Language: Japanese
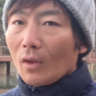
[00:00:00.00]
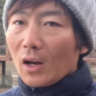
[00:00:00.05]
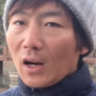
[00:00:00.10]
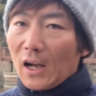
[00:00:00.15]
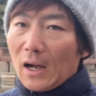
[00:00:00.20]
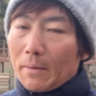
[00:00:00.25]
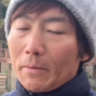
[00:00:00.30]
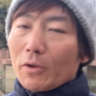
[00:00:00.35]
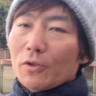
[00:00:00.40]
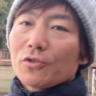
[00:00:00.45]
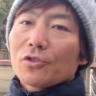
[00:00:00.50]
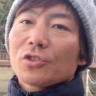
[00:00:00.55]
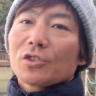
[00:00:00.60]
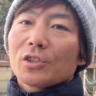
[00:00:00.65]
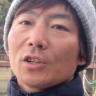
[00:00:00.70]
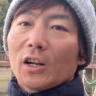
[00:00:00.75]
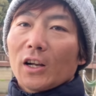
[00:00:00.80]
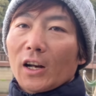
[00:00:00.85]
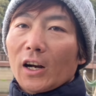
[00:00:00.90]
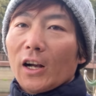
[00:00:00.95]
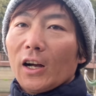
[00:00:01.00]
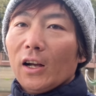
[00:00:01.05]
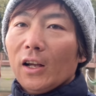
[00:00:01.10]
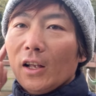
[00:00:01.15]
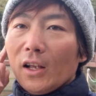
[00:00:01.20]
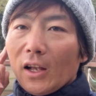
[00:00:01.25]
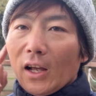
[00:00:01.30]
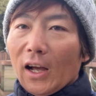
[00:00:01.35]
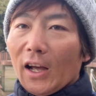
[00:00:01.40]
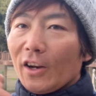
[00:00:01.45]
壁打ちをしながら、
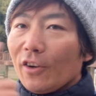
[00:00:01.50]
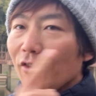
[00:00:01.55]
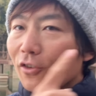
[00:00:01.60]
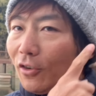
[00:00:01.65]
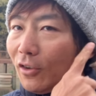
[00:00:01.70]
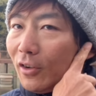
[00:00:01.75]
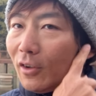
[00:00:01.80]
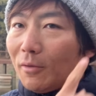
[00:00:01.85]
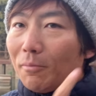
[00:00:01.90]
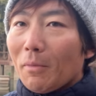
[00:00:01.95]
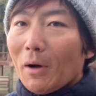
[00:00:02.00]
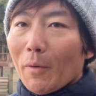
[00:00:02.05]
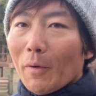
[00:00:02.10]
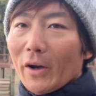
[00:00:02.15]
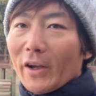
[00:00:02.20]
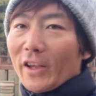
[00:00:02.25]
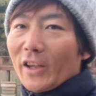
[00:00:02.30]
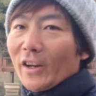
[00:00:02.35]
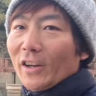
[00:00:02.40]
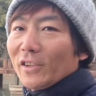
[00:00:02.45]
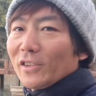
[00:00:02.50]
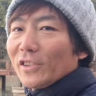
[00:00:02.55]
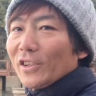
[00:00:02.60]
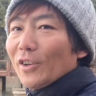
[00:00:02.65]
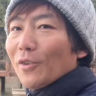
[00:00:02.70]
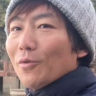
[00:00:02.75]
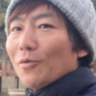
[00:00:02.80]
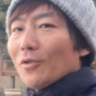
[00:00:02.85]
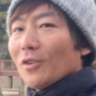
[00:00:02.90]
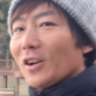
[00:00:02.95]
あの、まあ、
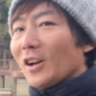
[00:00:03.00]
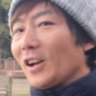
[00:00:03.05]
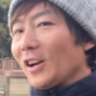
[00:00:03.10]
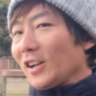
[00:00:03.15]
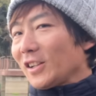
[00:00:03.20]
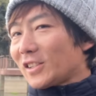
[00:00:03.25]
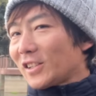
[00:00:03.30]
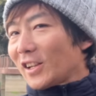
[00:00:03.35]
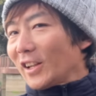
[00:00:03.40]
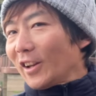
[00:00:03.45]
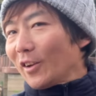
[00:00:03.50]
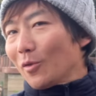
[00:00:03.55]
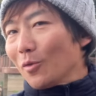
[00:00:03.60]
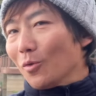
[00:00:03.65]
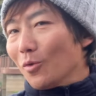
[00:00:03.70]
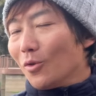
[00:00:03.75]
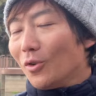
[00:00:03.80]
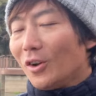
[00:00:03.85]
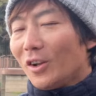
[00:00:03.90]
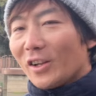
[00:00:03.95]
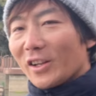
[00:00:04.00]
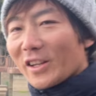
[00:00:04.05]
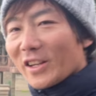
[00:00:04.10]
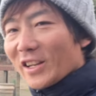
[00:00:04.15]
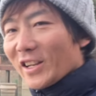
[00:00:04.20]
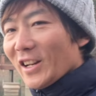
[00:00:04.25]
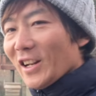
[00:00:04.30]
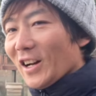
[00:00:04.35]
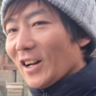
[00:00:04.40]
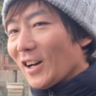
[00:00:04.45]
ワイヤレスイヤホンかなんかつけてこう、
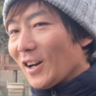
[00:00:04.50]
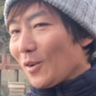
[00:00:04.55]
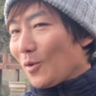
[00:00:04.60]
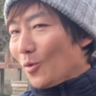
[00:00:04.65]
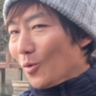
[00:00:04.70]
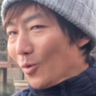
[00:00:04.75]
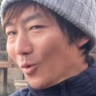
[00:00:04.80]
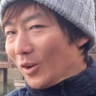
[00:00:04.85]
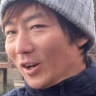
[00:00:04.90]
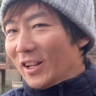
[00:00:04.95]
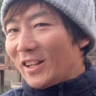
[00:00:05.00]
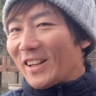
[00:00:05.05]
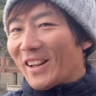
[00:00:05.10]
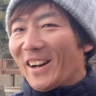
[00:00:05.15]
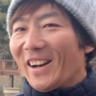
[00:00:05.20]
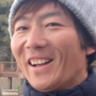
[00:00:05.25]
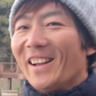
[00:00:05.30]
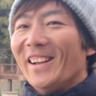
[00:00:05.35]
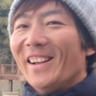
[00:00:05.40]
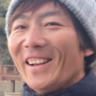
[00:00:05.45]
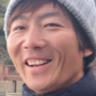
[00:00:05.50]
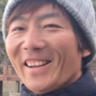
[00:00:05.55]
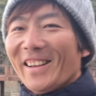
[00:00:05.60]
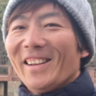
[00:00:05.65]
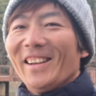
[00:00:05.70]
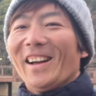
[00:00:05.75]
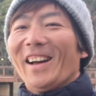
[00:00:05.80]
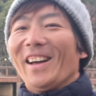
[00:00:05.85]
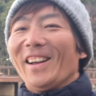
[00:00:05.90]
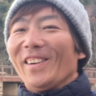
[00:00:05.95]
聞きながらこう、なんていうか
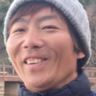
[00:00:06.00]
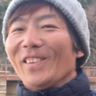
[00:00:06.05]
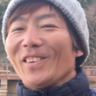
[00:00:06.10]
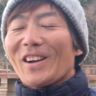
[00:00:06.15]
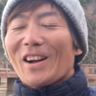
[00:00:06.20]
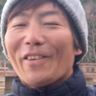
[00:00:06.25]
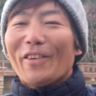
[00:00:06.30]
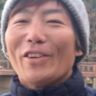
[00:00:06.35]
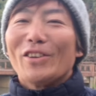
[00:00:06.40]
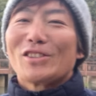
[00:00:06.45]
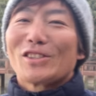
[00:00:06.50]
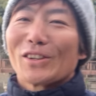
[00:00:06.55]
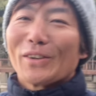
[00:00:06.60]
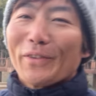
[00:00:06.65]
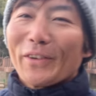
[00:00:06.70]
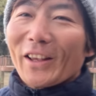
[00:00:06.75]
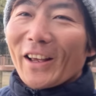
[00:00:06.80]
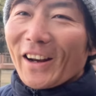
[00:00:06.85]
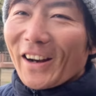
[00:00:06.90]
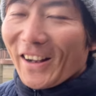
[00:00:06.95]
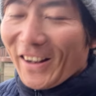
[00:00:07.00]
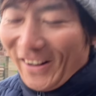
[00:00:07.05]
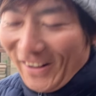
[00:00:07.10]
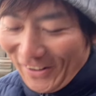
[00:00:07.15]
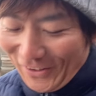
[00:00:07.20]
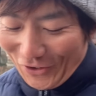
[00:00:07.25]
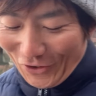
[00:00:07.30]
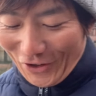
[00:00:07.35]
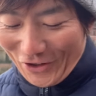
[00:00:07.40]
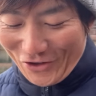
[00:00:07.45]
な、あの、壁打ちするみたいな、
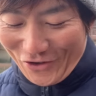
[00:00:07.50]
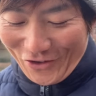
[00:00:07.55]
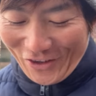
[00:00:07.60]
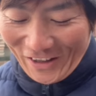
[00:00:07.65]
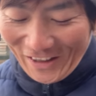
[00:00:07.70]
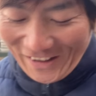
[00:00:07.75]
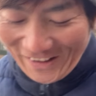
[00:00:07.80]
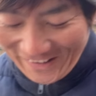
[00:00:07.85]
どうでしょうか。